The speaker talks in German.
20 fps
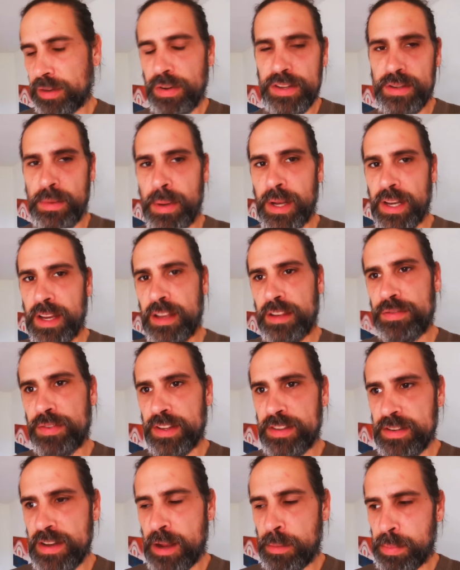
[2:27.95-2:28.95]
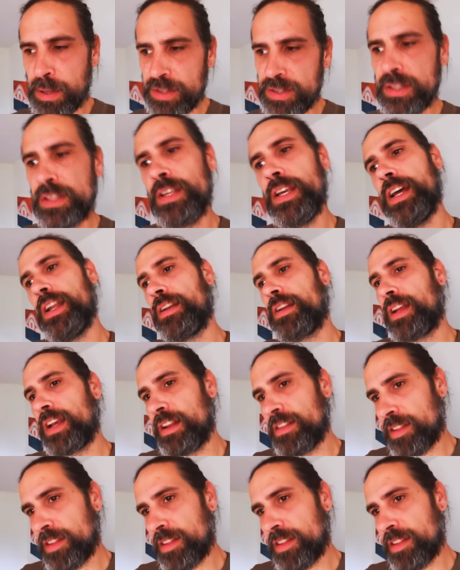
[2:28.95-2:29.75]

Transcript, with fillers: Ich weiß aber nichts, was nach passiert.